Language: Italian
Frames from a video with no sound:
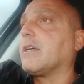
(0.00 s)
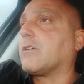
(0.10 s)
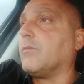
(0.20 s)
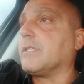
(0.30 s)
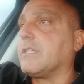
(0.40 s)

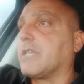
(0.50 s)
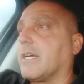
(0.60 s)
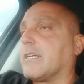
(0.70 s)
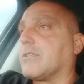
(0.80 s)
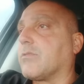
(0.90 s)
come dice
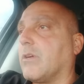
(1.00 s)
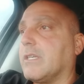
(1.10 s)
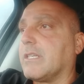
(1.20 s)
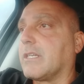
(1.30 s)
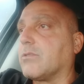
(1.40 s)
anche il suo
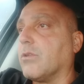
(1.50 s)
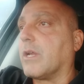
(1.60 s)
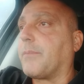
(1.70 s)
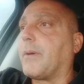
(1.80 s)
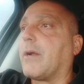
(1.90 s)

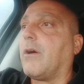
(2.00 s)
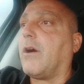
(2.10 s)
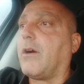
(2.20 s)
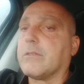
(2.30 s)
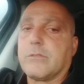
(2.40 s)
allenatore,
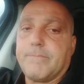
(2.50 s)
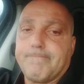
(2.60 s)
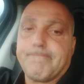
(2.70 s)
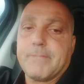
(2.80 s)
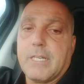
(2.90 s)
però
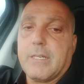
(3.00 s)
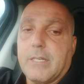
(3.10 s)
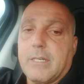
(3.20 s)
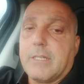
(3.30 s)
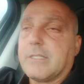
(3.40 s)

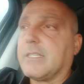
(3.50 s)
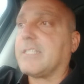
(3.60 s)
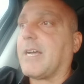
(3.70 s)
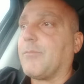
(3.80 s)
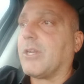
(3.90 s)

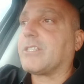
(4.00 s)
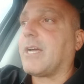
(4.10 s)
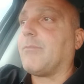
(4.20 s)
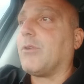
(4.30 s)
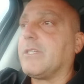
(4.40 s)
diciamo
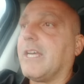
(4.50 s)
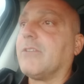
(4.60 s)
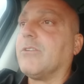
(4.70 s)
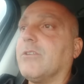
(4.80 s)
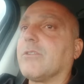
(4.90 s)

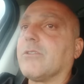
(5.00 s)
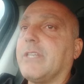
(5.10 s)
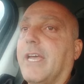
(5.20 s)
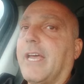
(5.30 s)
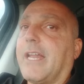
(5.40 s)
lasciamoglielo
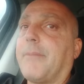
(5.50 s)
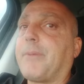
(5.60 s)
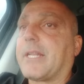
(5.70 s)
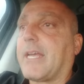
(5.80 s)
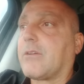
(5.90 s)
godere
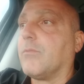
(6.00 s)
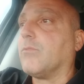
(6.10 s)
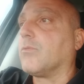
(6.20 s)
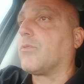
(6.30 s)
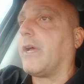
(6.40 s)
perché
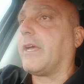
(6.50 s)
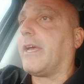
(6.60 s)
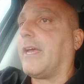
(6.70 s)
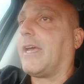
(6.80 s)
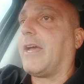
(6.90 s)
comunque
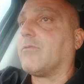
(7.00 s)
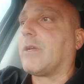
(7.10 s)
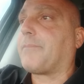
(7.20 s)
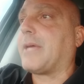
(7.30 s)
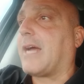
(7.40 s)
è
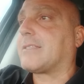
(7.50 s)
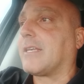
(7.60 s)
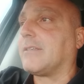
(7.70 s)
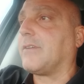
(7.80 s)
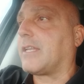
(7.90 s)
una piazza
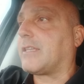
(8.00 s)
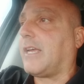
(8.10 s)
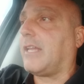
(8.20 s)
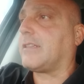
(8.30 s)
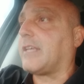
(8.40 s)

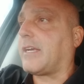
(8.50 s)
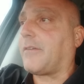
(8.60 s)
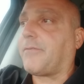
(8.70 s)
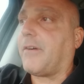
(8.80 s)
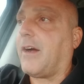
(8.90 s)
divertente che
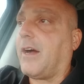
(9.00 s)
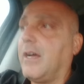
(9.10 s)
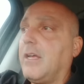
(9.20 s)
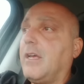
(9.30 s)
fa